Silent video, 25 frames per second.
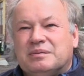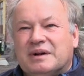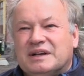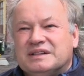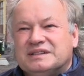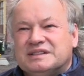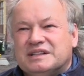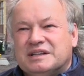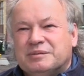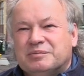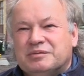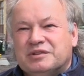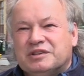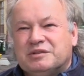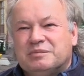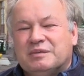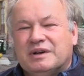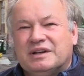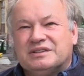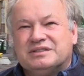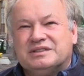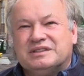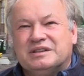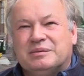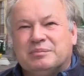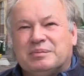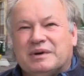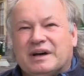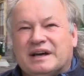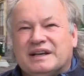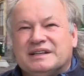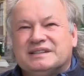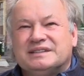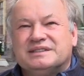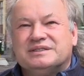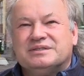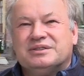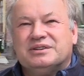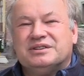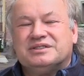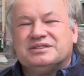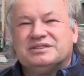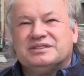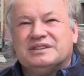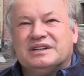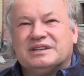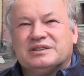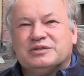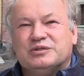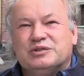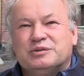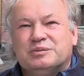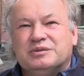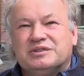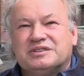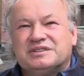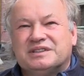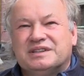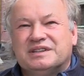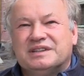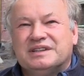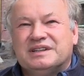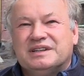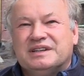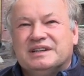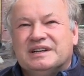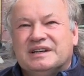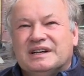weil sie eben nicht mehr zu den Preisen, die heutzutage üblich sind,